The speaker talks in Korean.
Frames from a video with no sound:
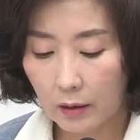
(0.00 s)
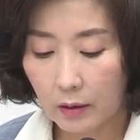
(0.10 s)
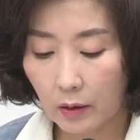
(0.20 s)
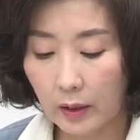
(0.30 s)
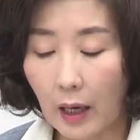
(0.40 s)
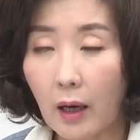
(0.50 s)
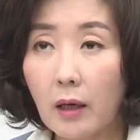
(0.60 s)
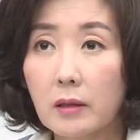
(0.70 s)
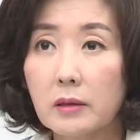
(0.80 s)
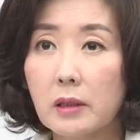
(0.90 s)

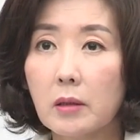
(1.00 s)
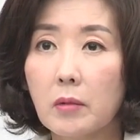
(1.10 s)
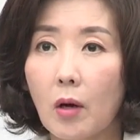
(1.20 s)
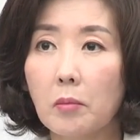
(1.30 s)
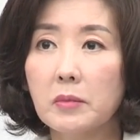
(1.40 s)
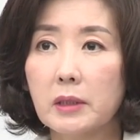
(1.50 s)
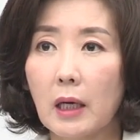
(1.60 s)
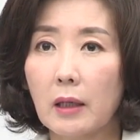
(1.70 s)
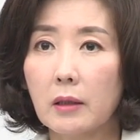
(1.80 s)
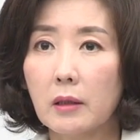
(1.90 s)
그러나 지금
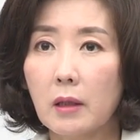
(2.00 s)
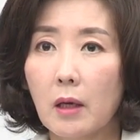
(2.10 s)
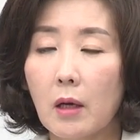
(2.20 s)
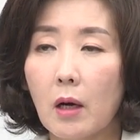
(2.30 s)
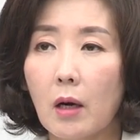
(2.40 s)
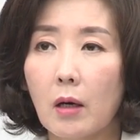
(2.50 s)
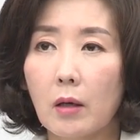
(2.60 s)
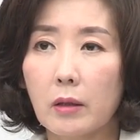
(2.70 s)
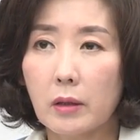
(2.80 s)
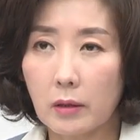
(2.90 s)
검찰은
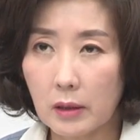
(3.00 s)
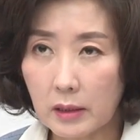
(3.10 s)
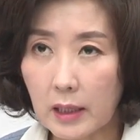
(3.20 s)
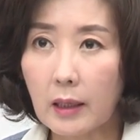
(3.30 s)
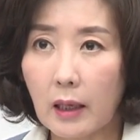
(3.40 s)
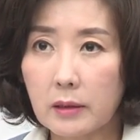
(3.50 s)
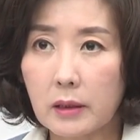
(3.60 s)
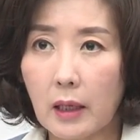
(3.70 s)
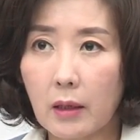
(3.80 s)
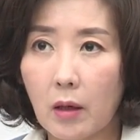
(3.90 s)
어,
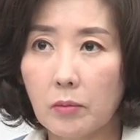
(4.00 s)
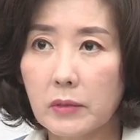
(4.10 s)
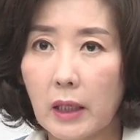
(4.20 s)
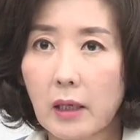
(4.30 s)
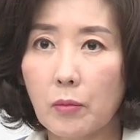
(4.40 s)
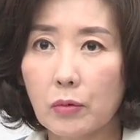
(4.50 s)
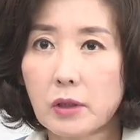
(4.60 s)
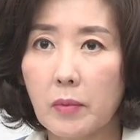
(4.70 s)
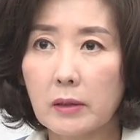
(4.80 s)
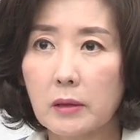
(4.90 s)
이제까지의 검찰의
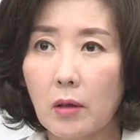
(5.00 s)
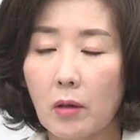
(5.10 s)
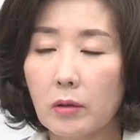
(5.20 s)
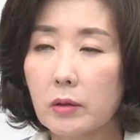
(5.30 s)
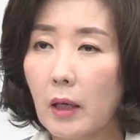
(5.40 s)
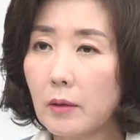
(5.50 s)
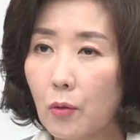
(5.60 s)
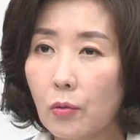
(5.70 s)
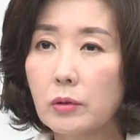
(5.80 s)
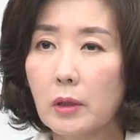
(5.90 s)
모습에서 어떠한
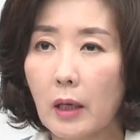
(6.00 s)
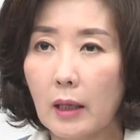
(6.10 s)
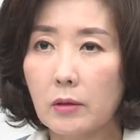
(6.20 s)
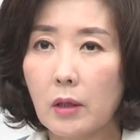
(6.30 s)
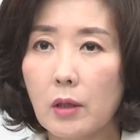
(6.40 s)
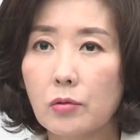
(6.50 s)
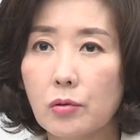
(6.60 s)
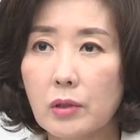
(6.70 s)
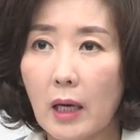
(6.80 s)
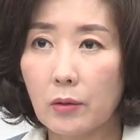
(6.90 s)
공정한
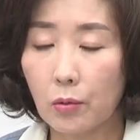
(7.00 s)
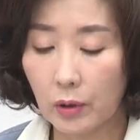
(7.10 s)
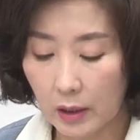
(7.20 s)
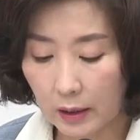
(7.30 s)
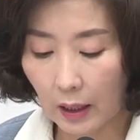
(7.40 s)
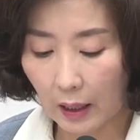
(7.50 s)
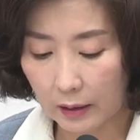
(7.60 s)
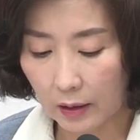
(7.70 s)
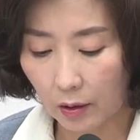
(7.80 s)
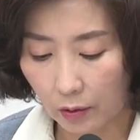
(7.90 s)
수사도
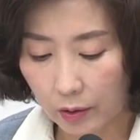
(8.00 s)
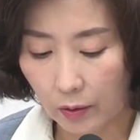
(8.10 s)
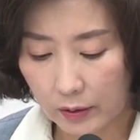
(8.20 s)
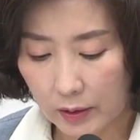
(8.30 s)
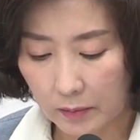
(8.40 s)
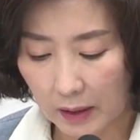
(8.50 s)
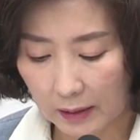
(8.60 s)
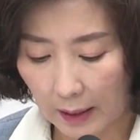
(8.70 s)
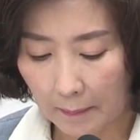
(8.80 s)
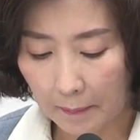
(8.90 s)
기대하기
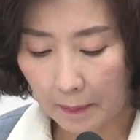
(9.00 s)
어려웠습니다.